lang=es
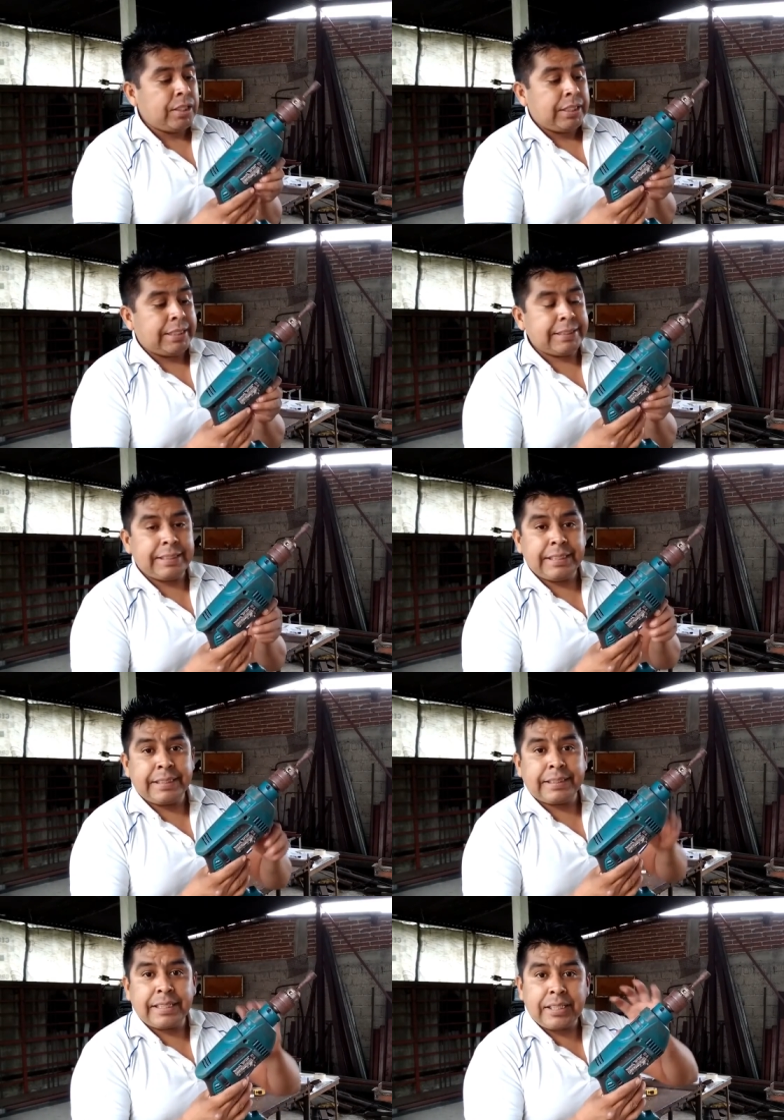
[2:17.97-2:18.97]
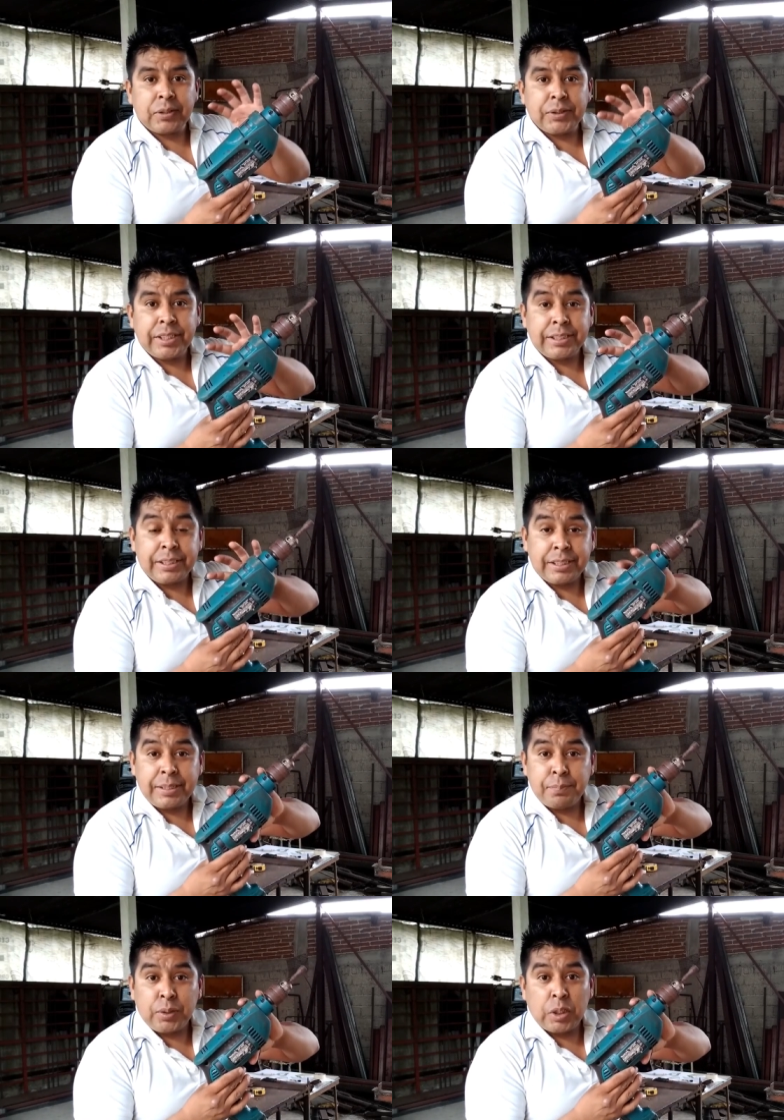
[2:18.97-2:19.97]
Este taladro ya tiene
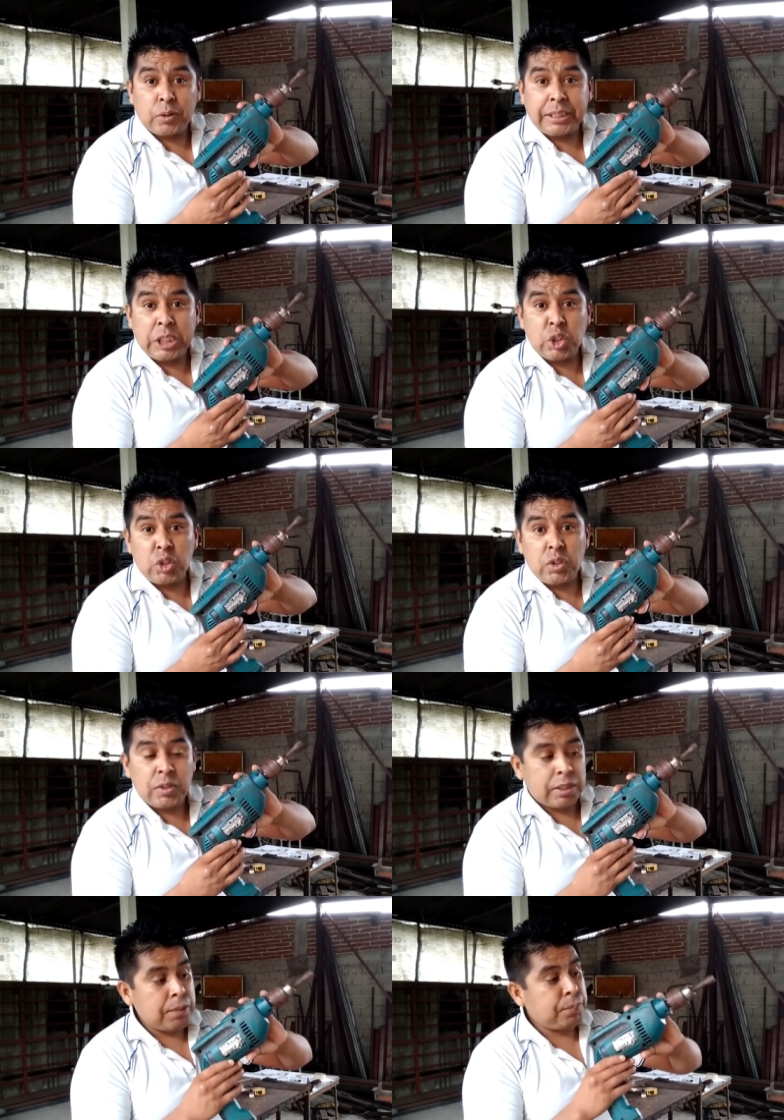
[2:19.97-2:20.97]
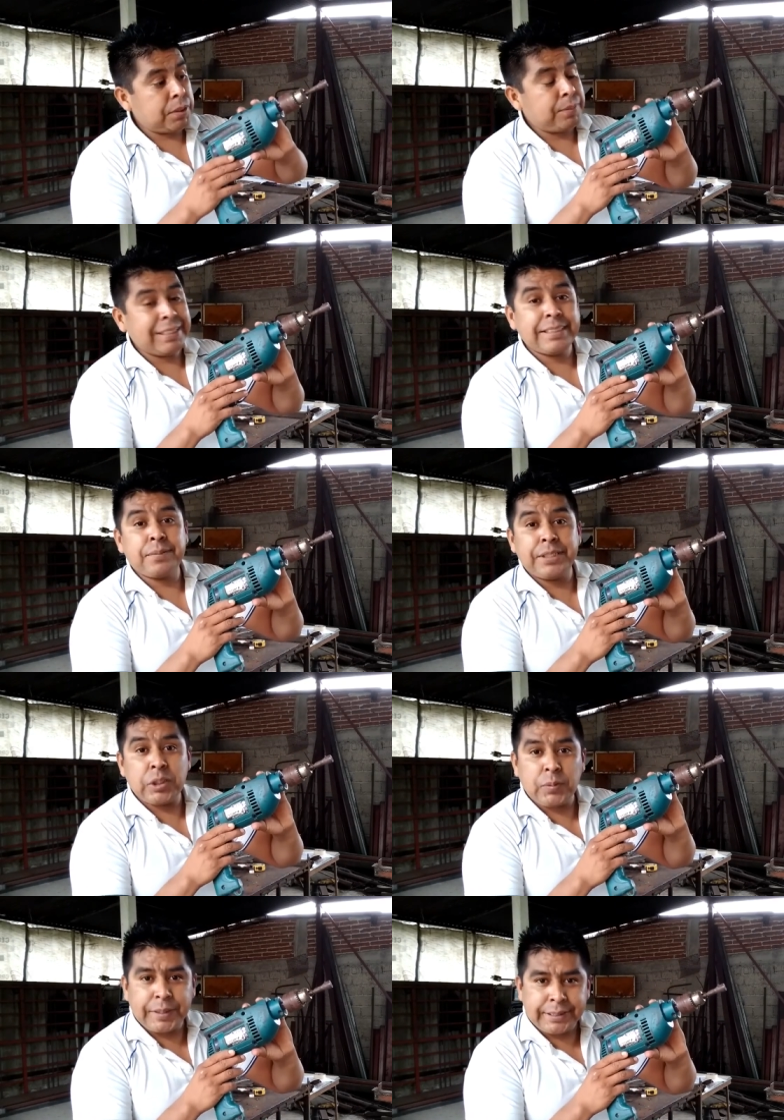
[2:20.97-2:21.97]
tiempo que lo tengo y pues me ha
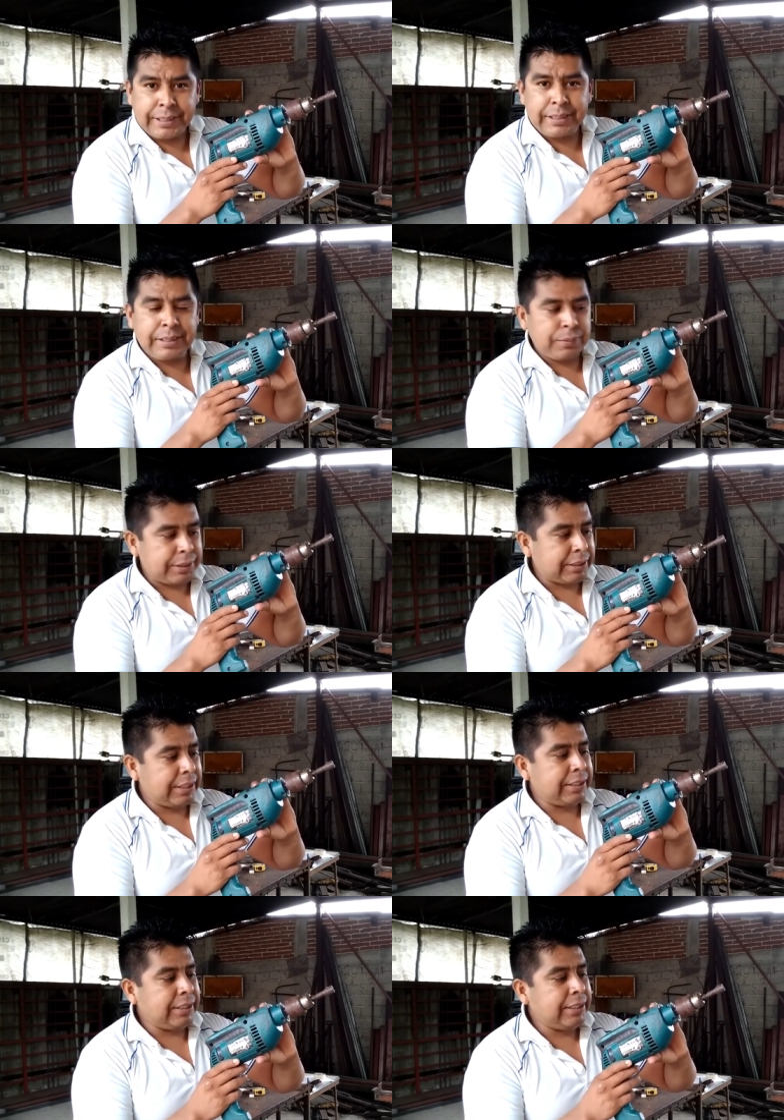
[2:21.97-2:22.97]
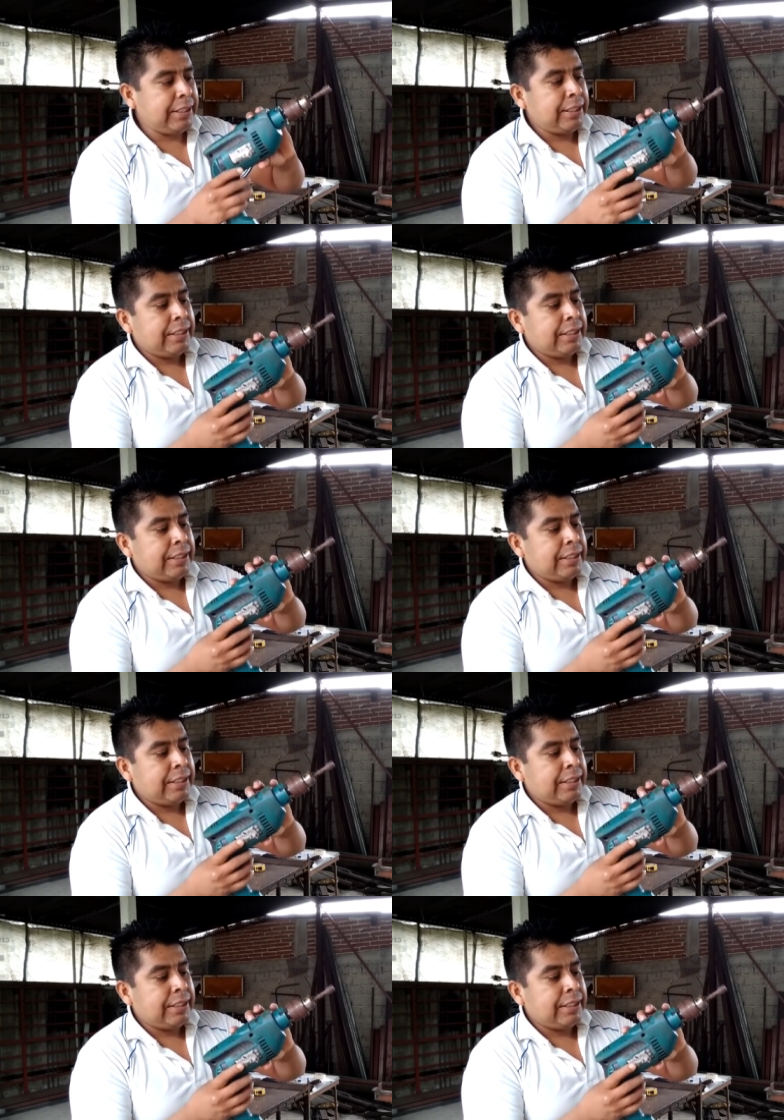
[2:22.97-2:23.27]
servido bastante, bastante.